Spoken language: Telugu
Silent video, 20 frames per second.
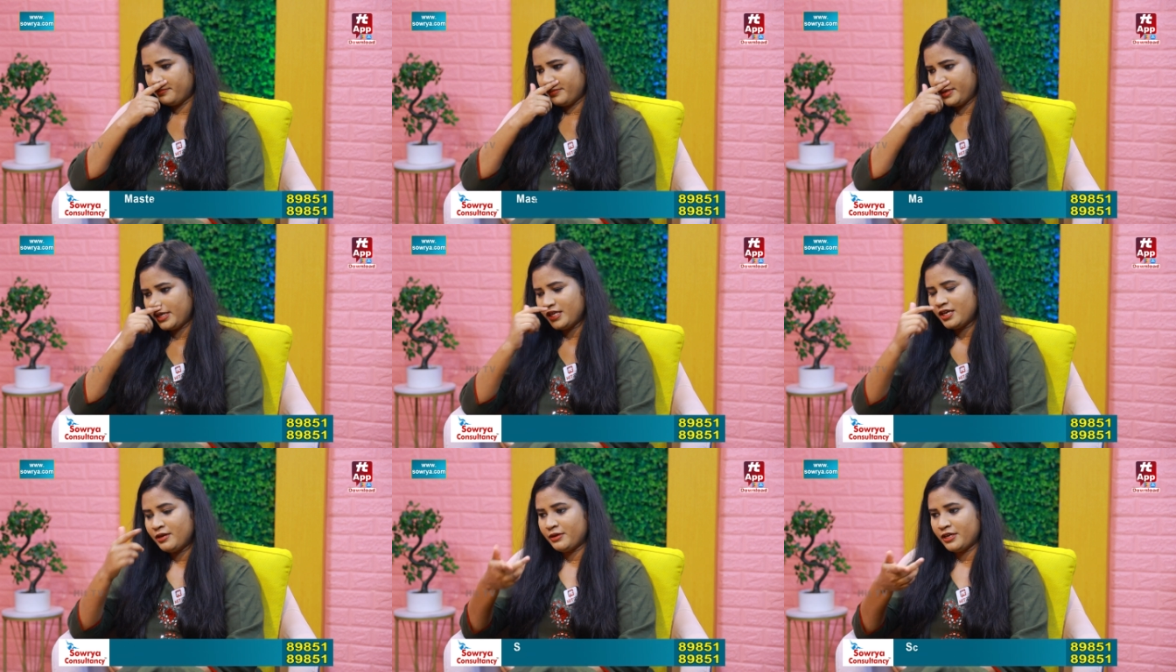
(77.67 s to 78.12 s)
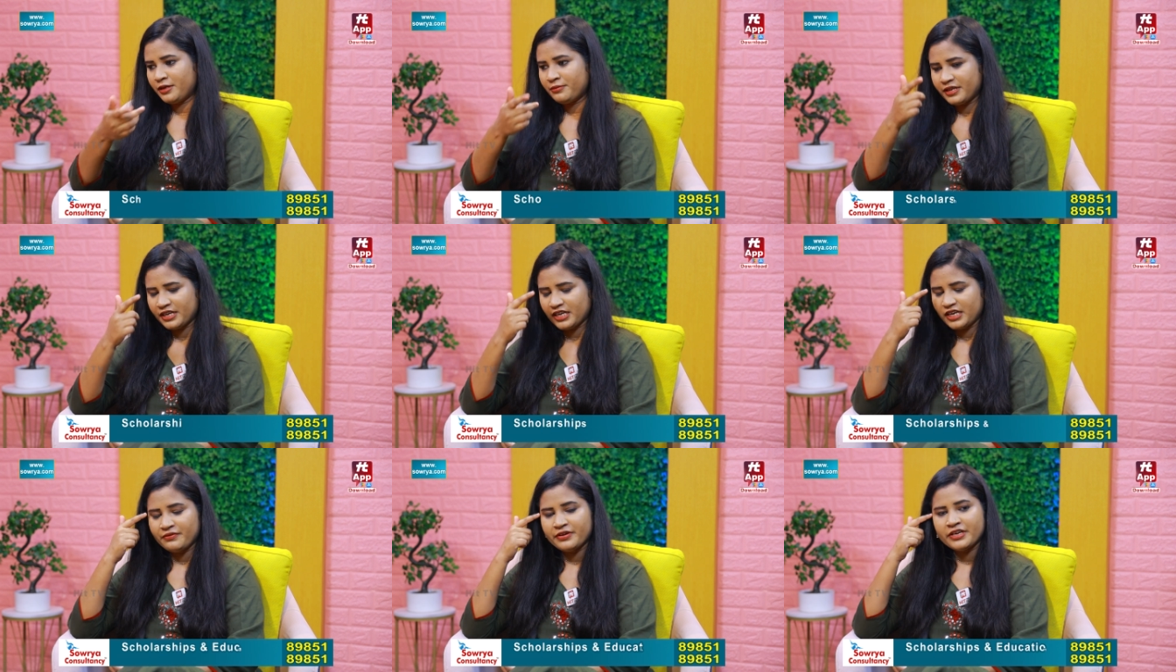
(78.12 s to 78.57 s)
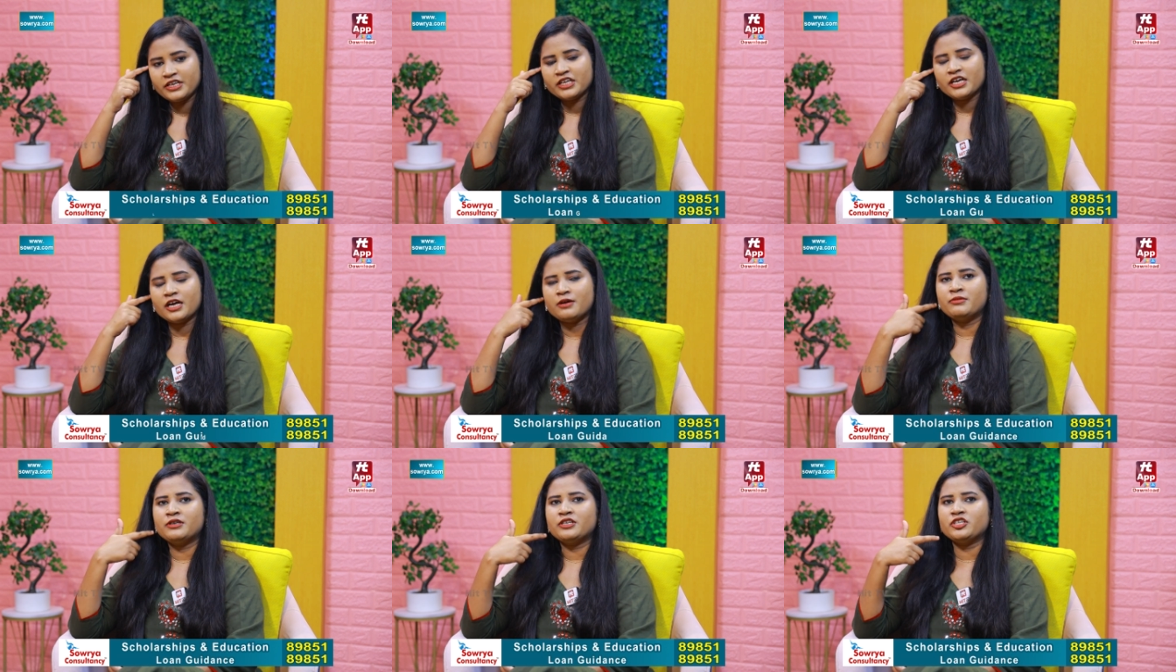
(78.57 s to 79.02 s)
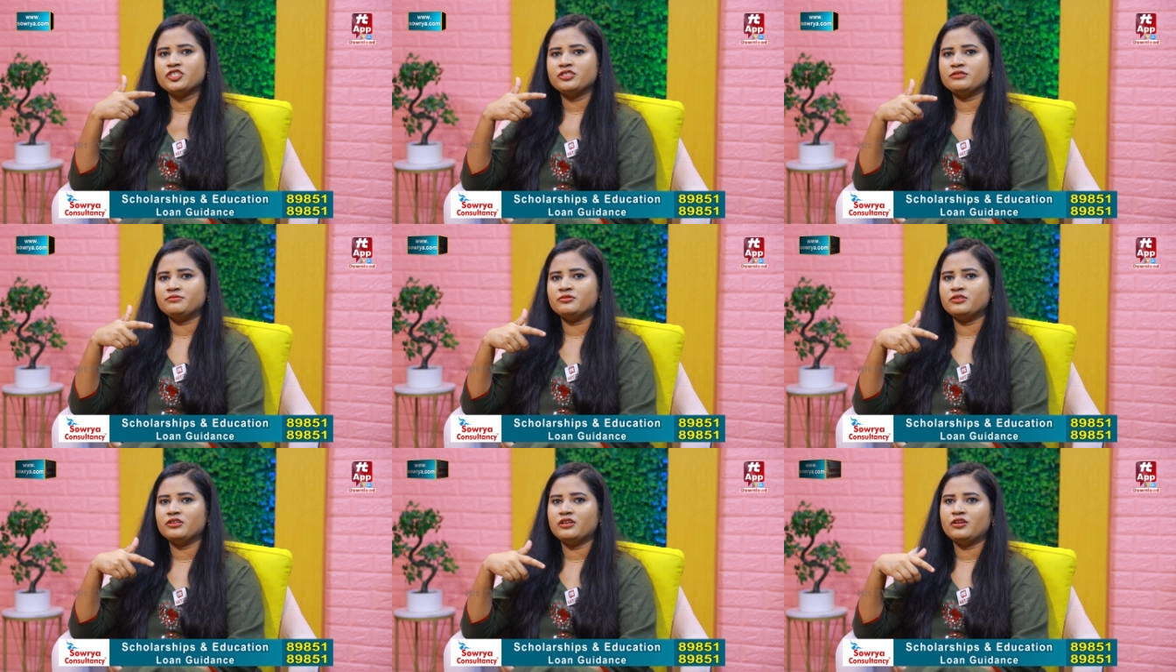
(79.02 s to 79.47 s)
మీడియా మనం రిలివెంట్ కాబట్టి
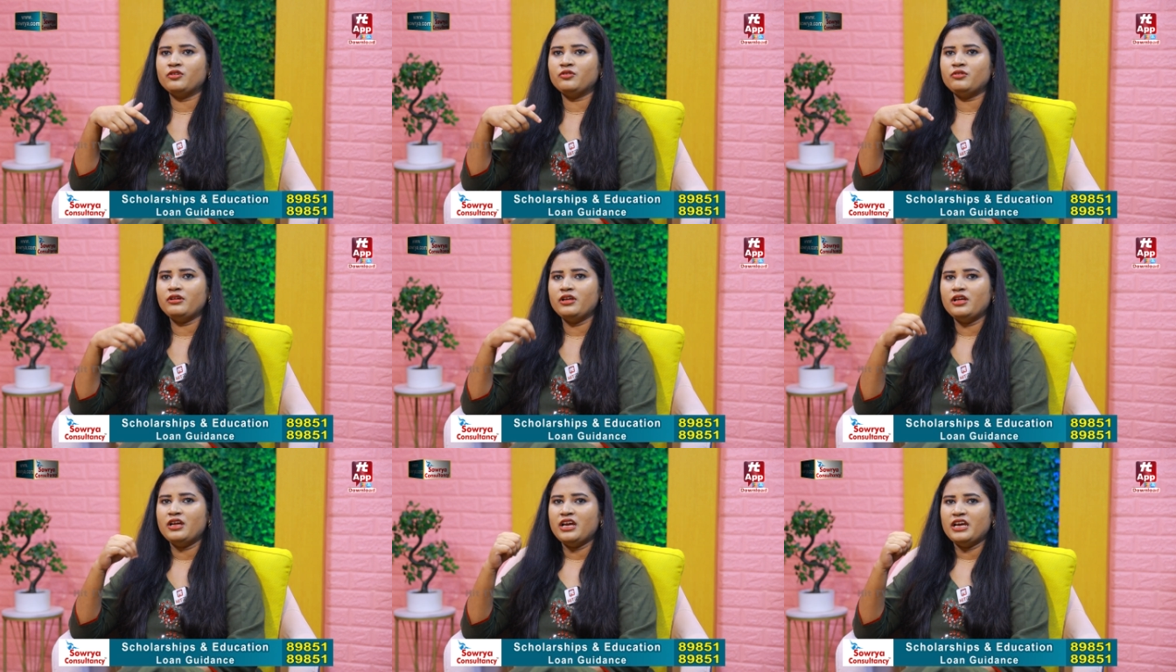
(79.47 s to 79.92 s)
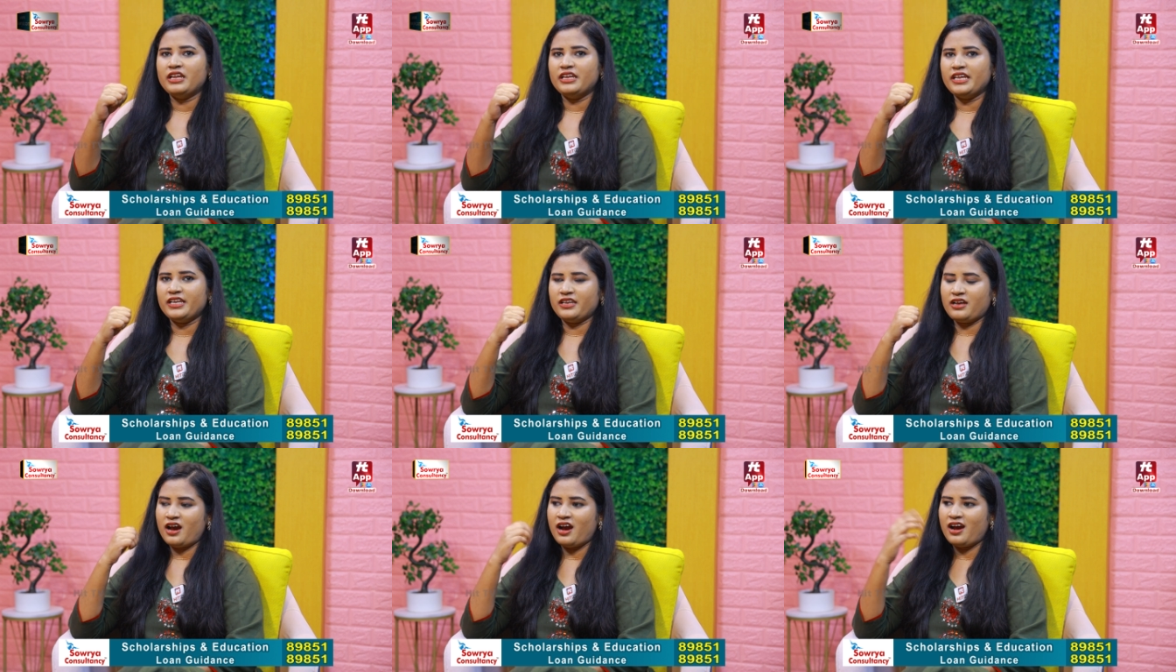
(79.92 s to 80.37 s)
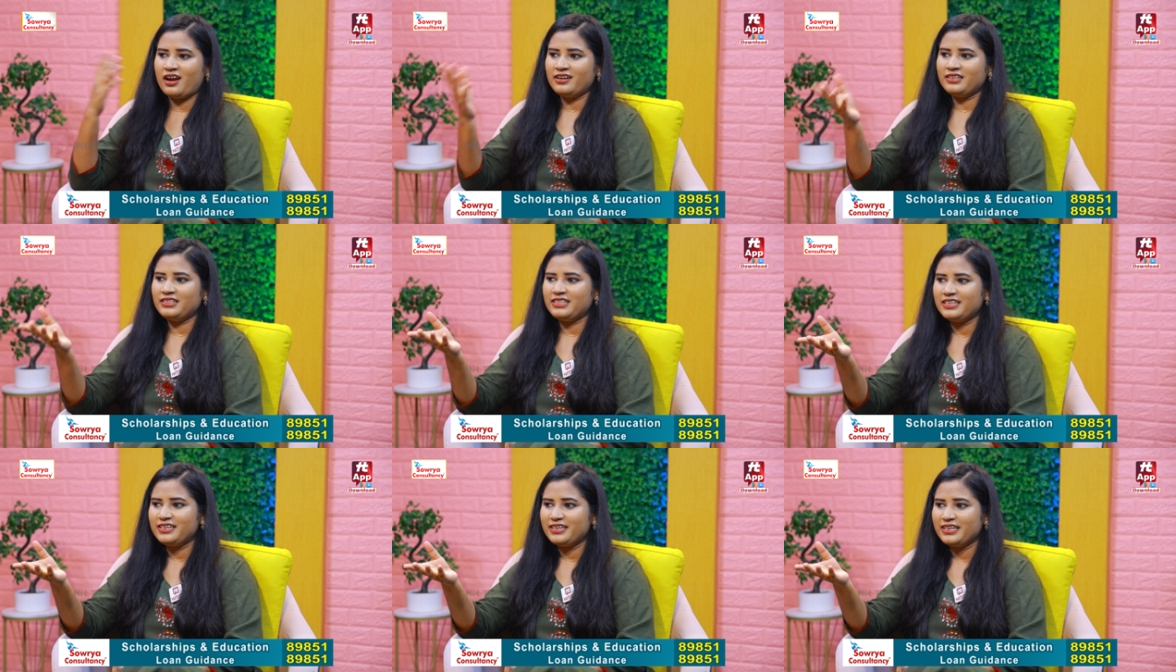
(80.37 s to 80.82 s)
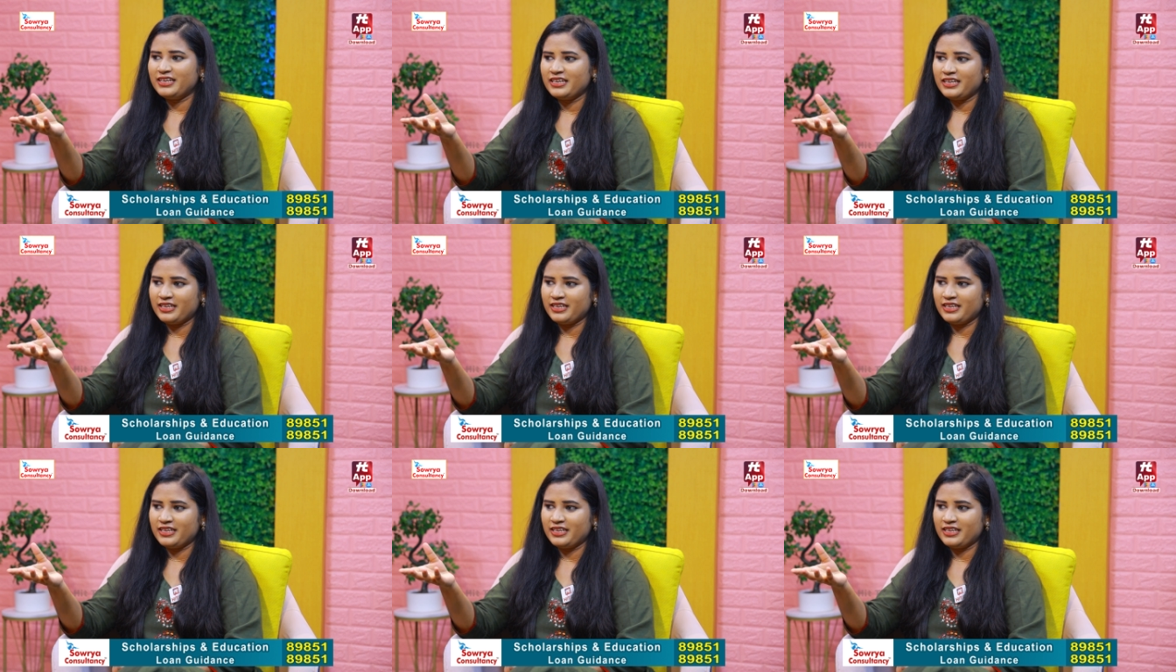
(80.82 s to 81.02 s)
చెప్తున్నాను నేను ఆడితే